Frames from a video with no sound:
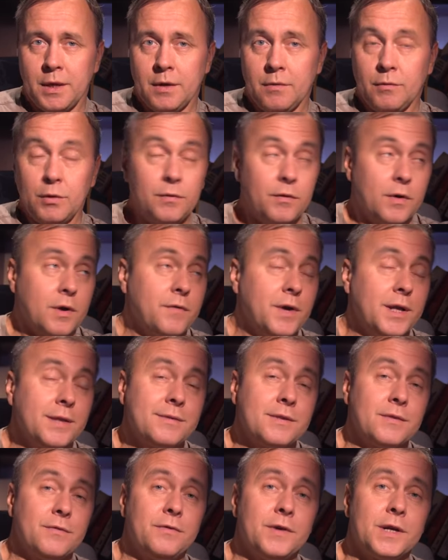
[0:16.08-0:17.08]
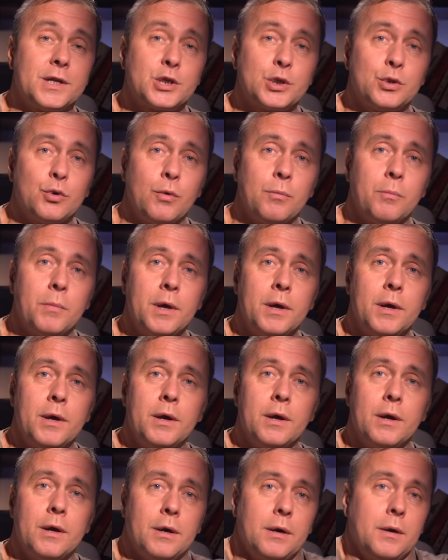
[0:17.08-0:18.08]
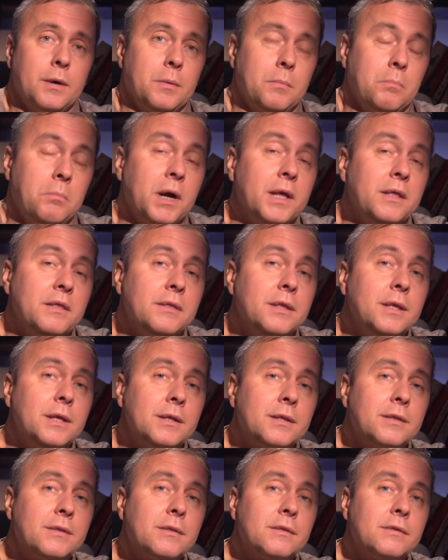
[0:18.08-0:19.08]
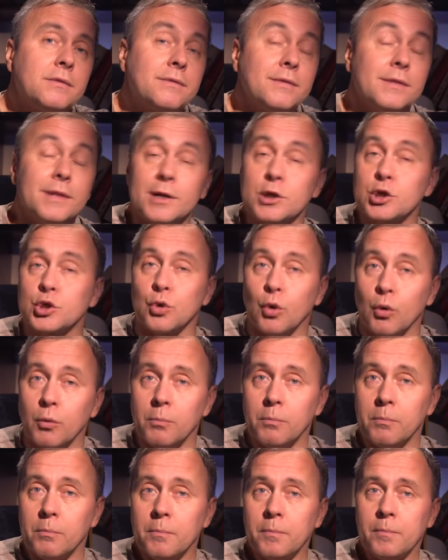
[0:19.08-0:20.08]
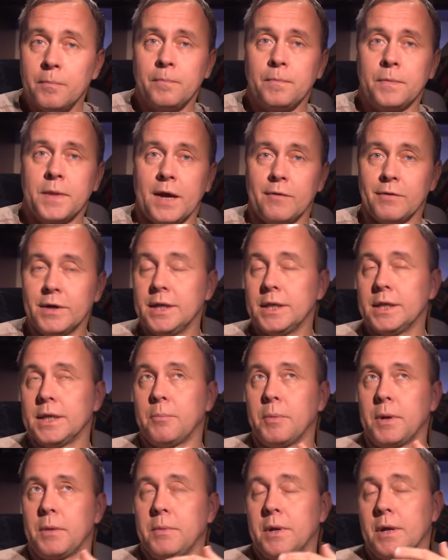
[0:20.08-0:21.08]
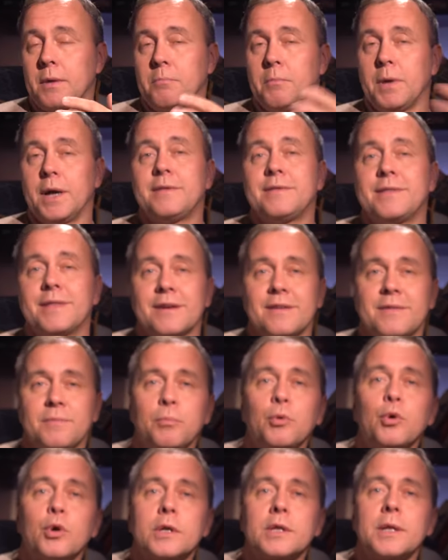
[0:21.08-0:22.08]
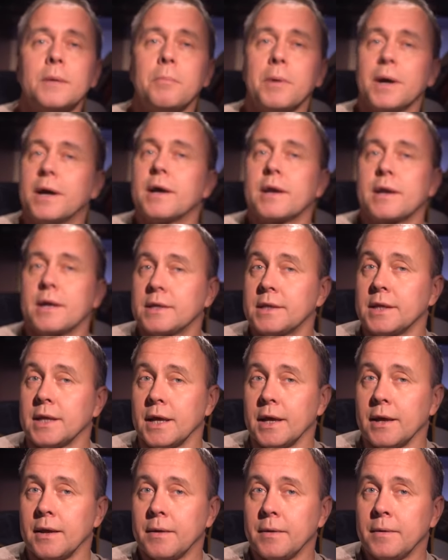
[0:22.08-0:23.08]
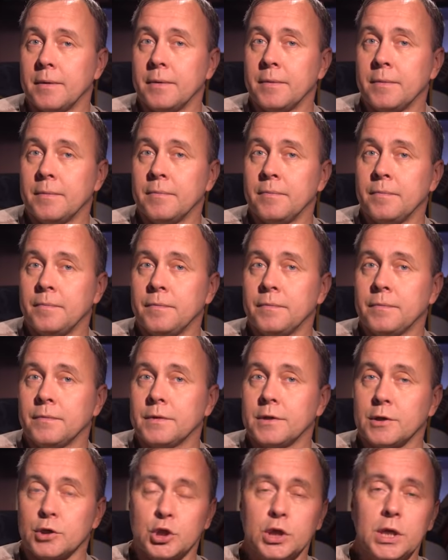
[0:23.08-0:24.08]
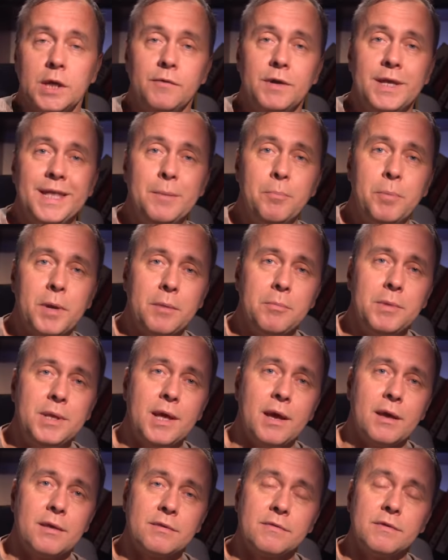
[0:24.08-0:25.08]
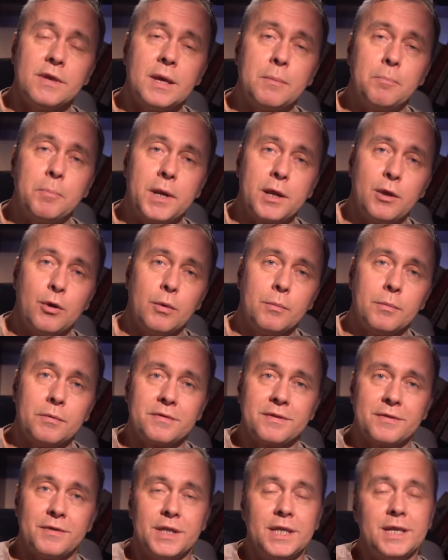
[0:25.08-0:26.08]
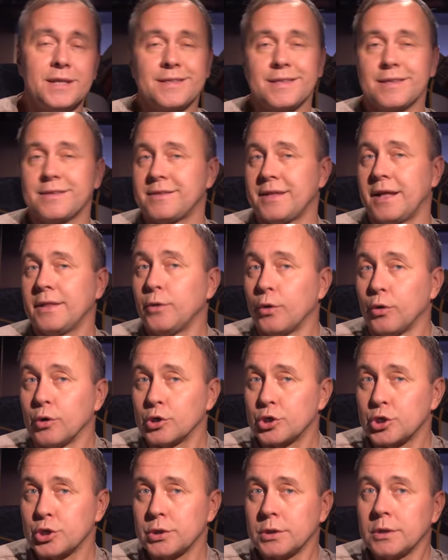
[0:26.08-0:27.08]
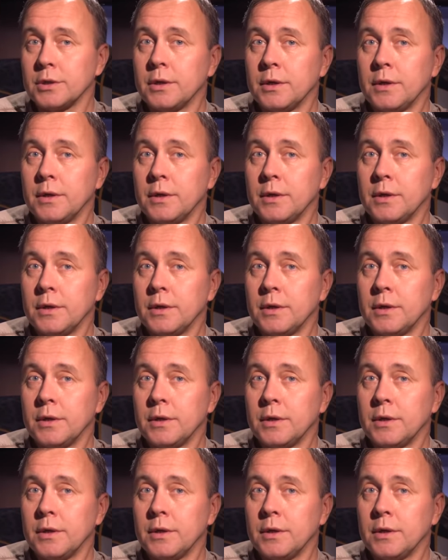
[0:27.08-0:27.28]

Вот ворвался в ваш дом э, бандит с ножом, а вы, например, мастер спорта по карате. Должны ли вы, не применяя своих приемов, схватиться за нож?